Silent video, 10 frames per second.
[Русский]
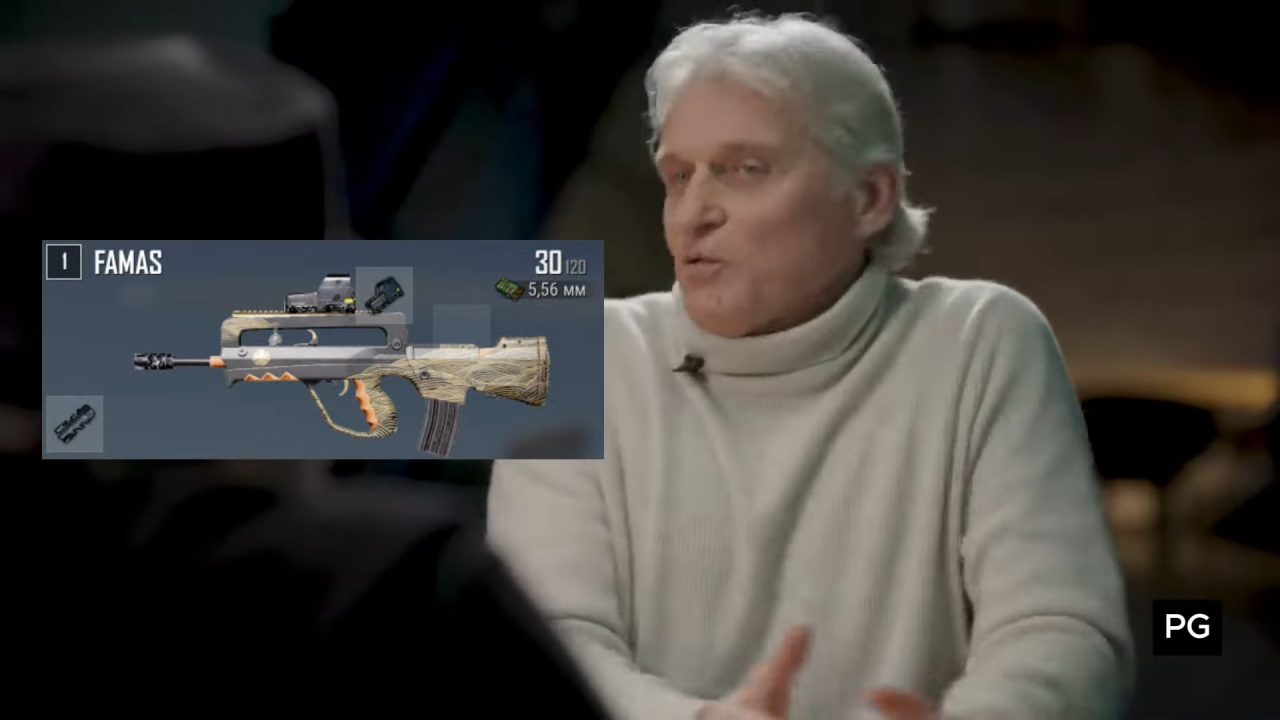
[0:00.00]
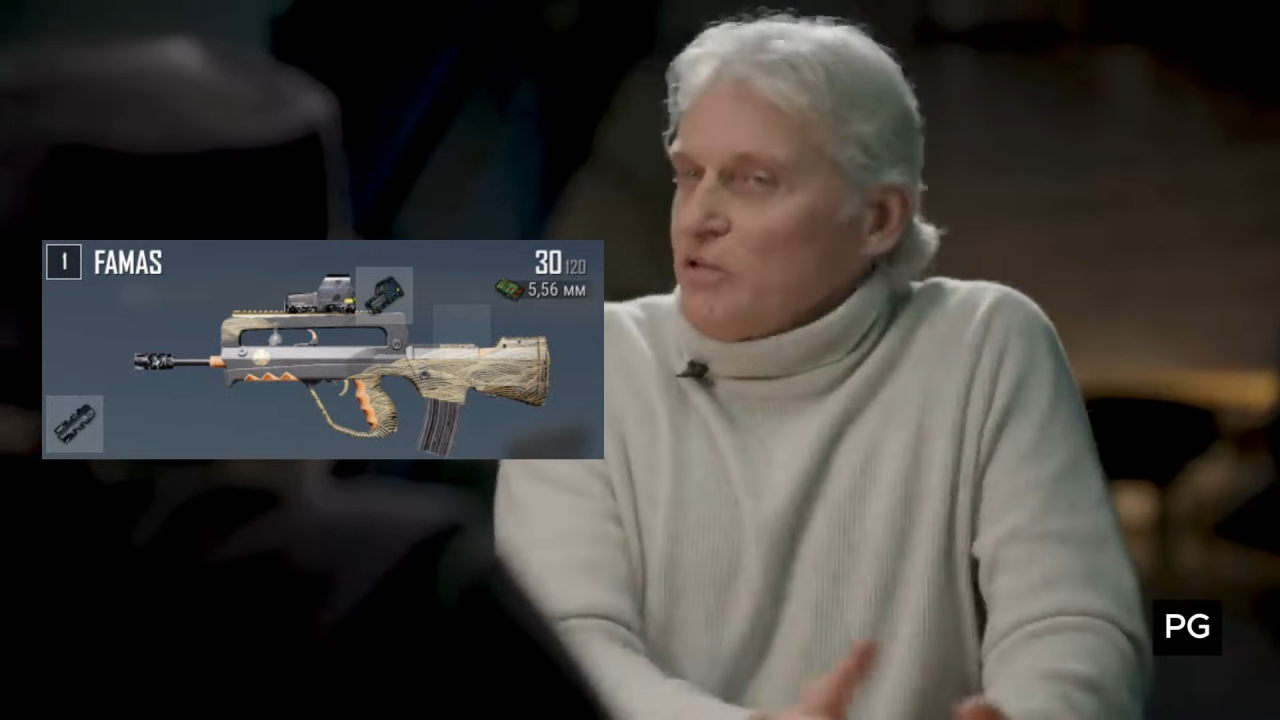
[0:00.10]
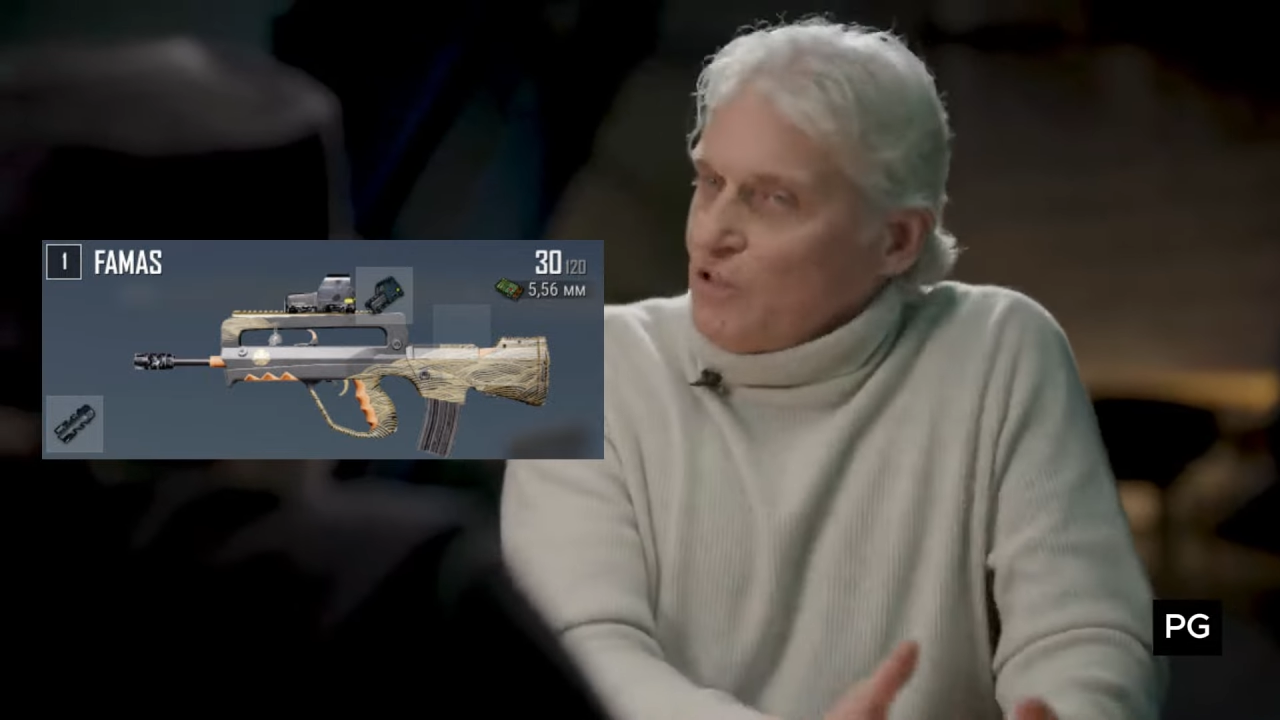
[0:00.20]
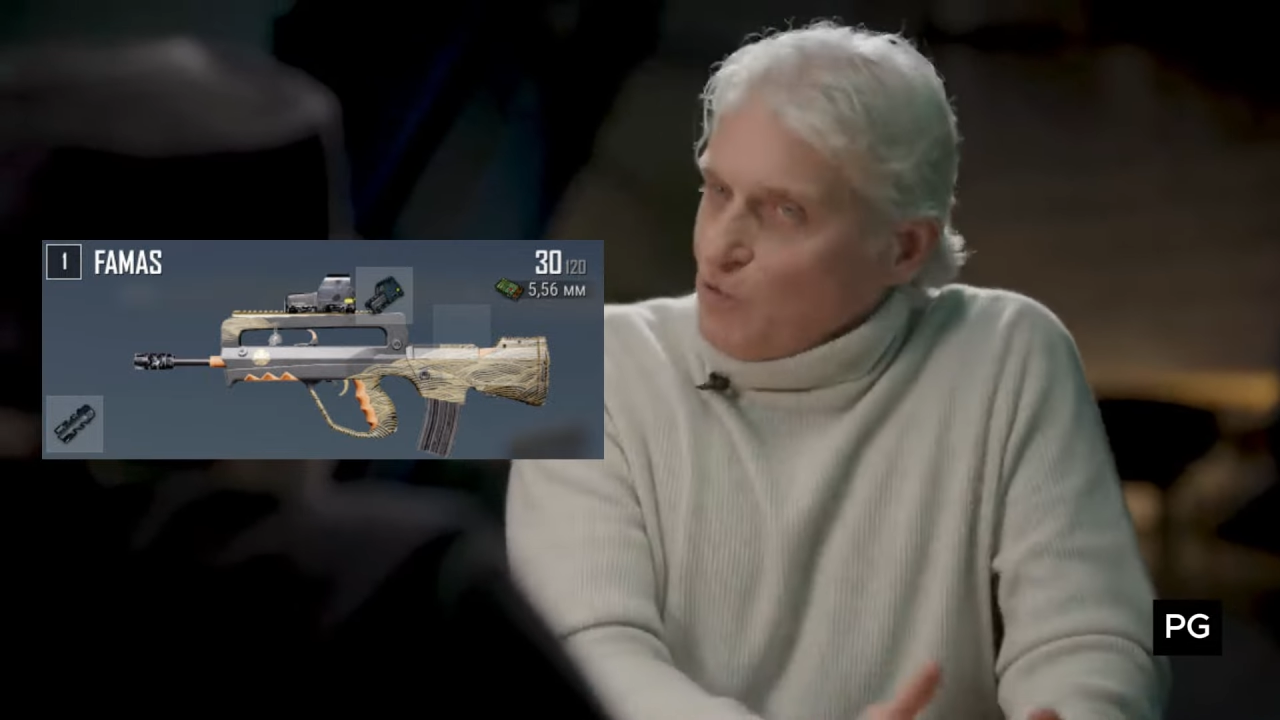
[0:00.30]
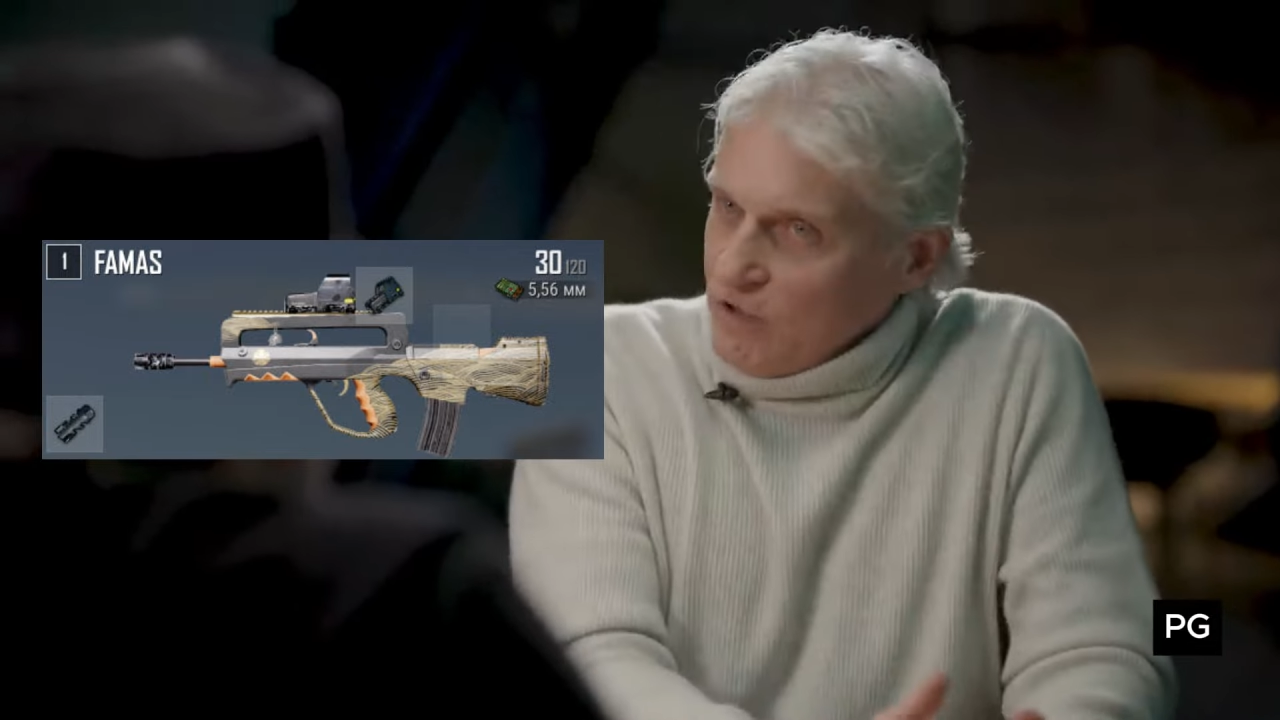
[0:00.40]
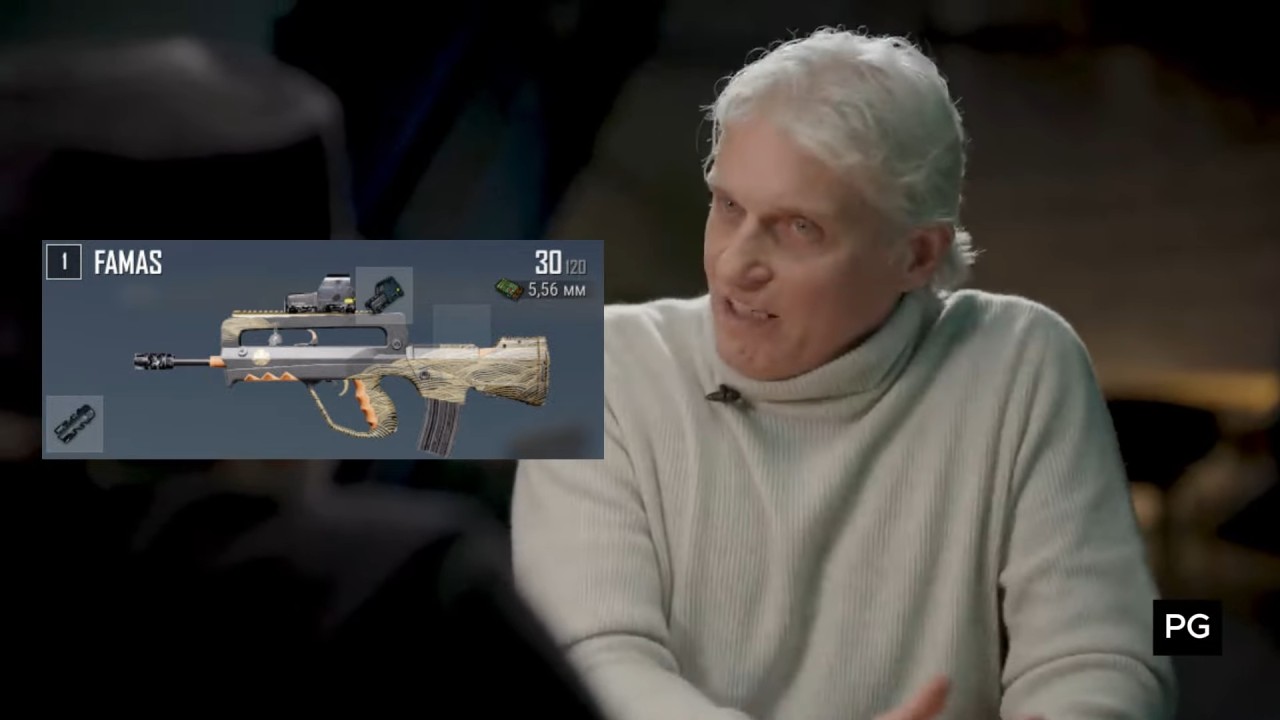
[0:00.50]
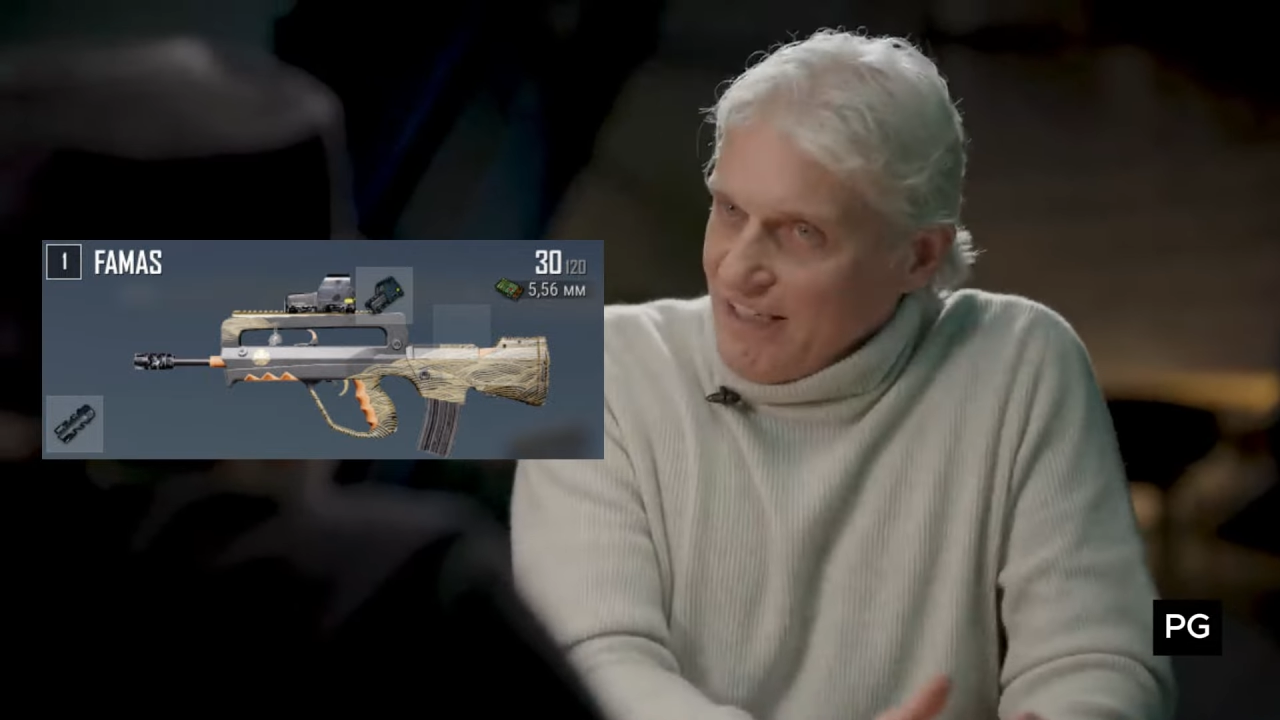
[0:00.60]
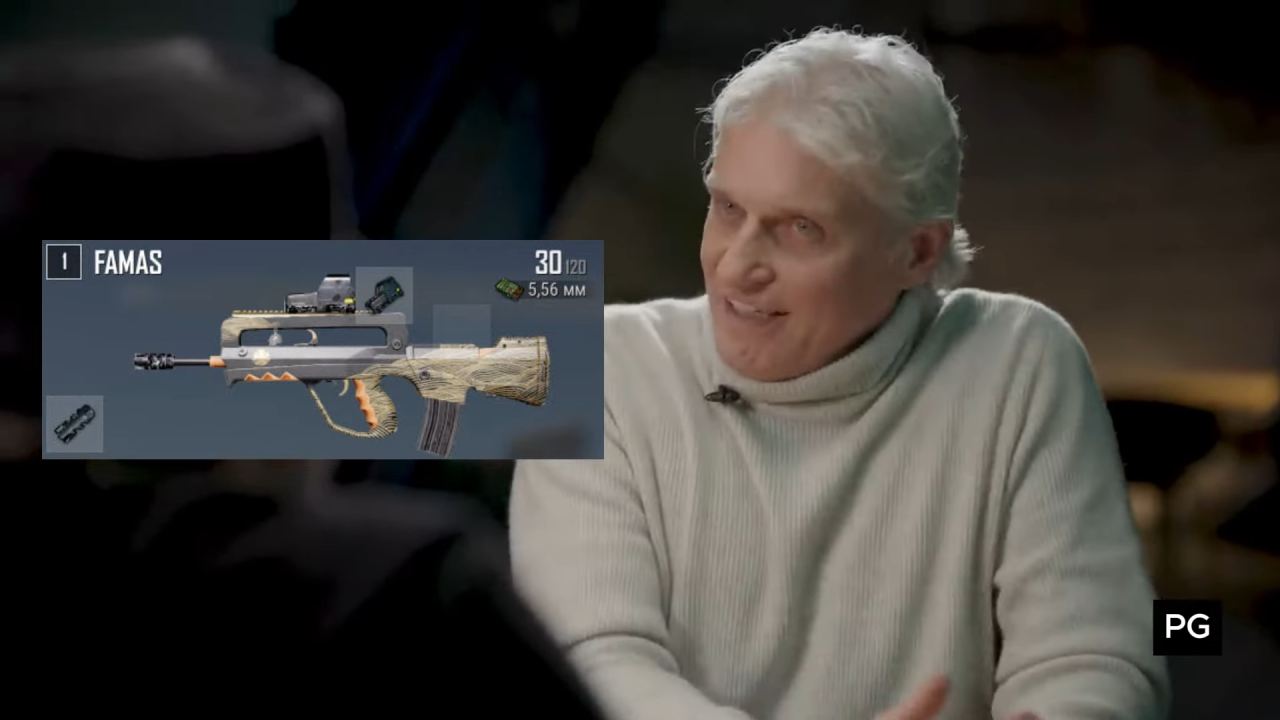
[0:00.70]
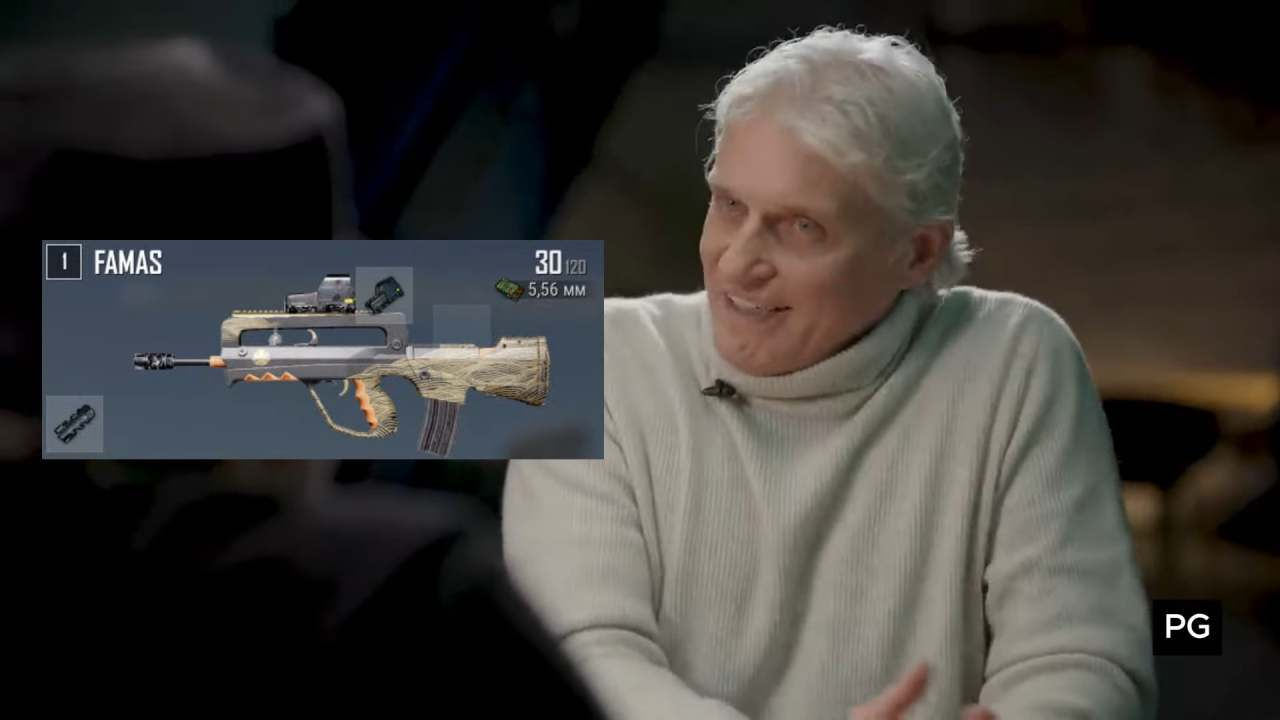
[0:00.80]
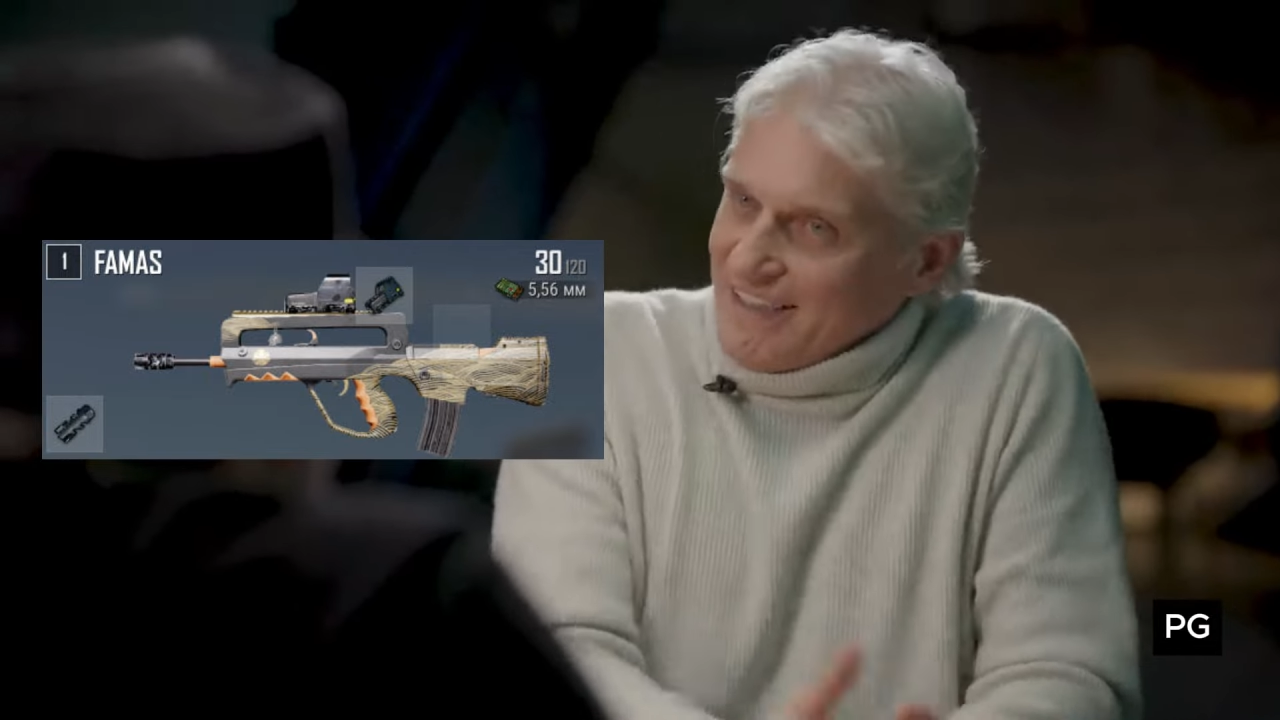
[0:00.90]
куда-то туда,